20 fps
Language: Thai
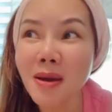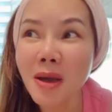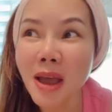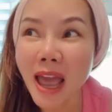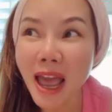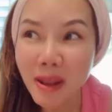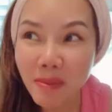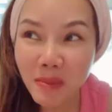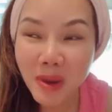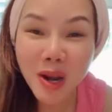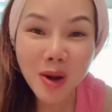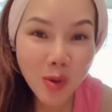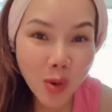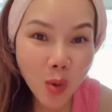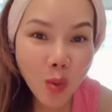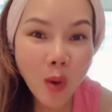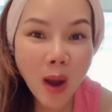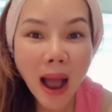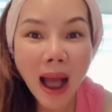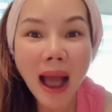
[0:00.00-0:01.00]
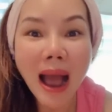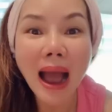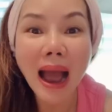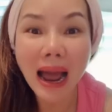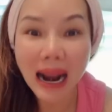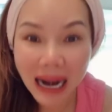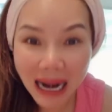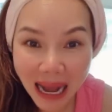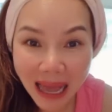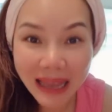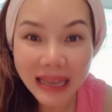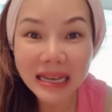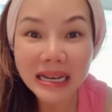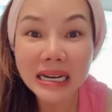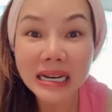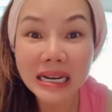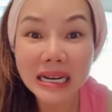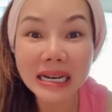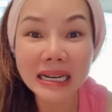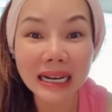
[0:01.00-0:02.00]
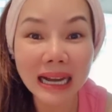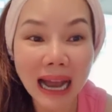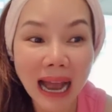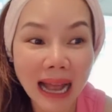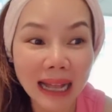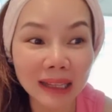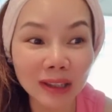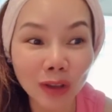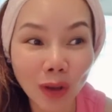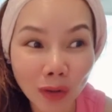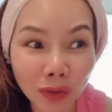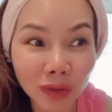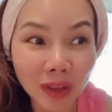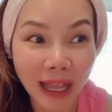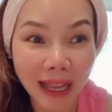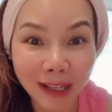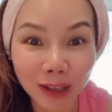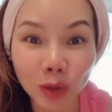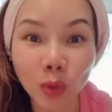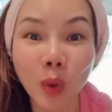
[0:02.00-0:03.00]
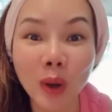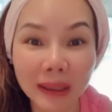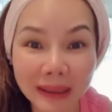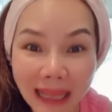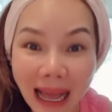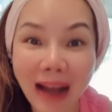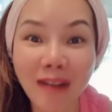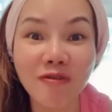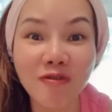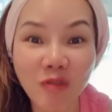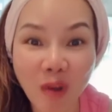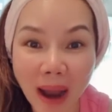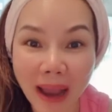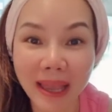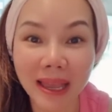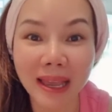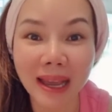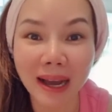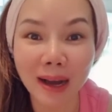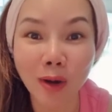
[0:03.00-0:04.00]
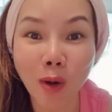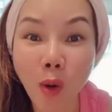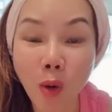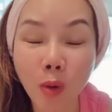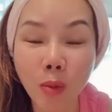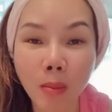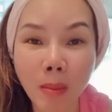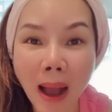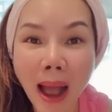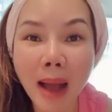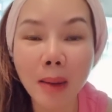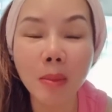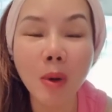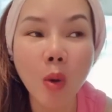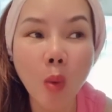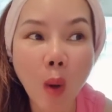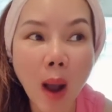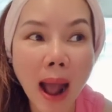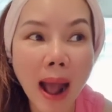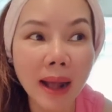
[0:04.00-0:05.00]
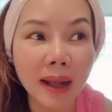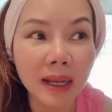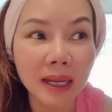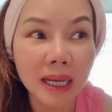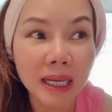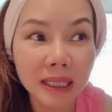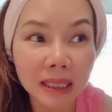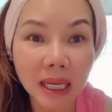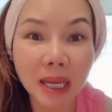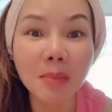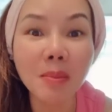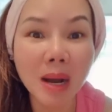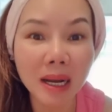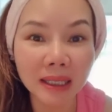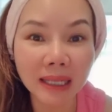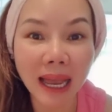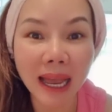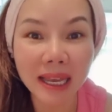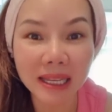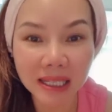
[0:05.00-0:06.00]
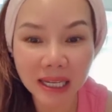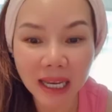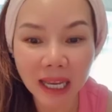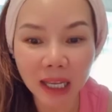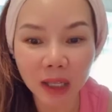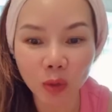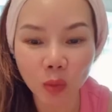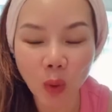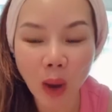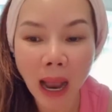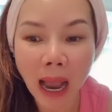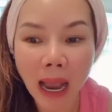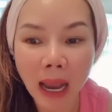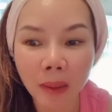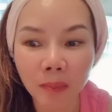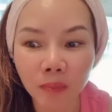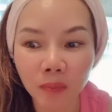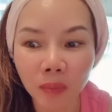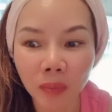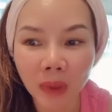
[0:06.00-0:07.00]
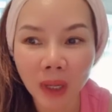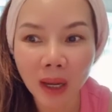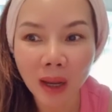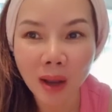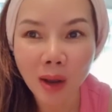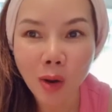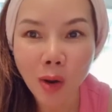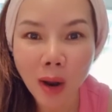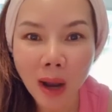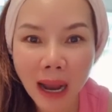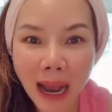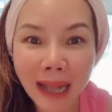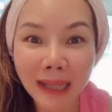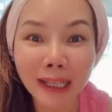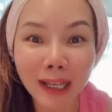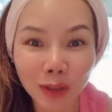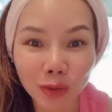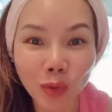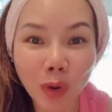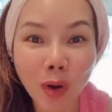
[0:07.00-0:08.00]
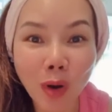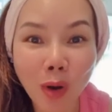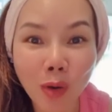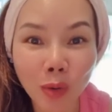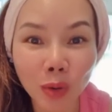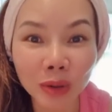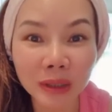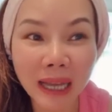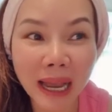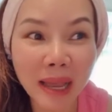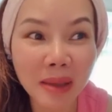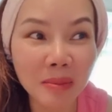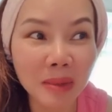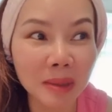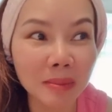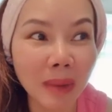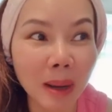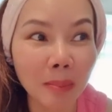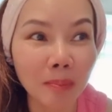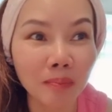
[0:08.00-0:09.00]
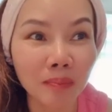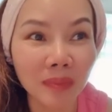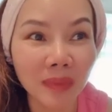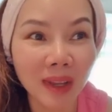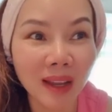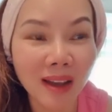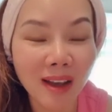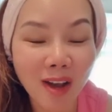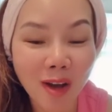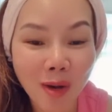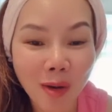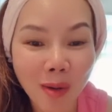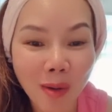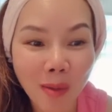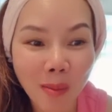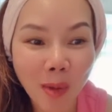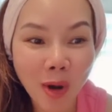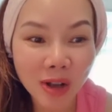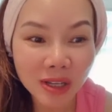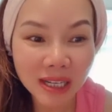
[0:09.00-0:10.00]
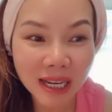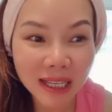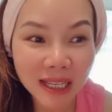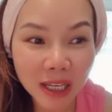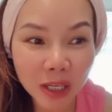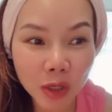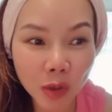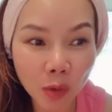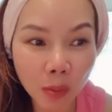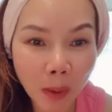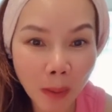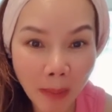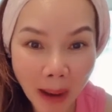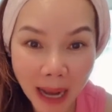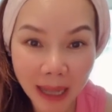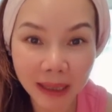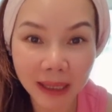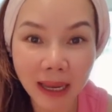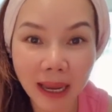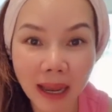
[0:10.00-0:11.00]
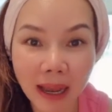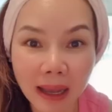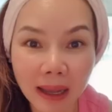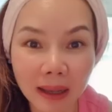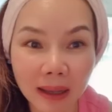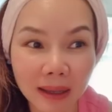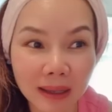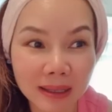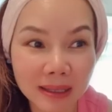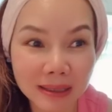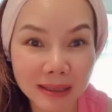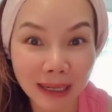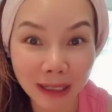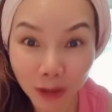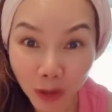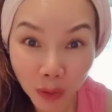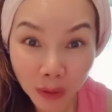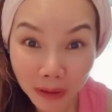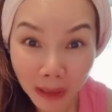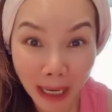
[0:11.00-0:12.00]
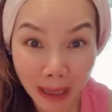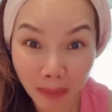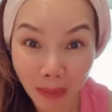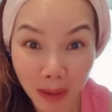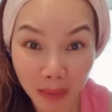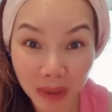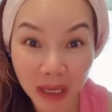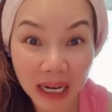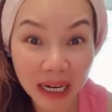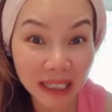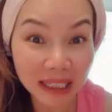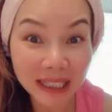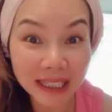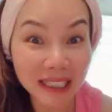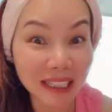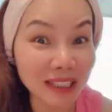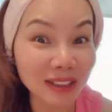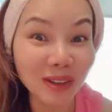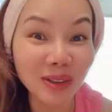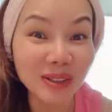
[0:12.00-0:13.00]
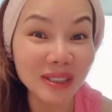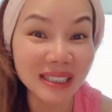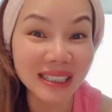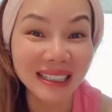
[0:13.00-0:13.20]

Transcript: แอปไม่รู้ว่าอะไรคือการต้องแต่งตัวตามวัยอะงงมาก เพราะว่าที่เมืองไทยจะเห็นว่า การแต่งตัวของคนไทยเหมือนแบบพอฉันอายุประมาณเนี้ย ฉันต้องแต่งแบบนี้เลยใช่ฉันต้อง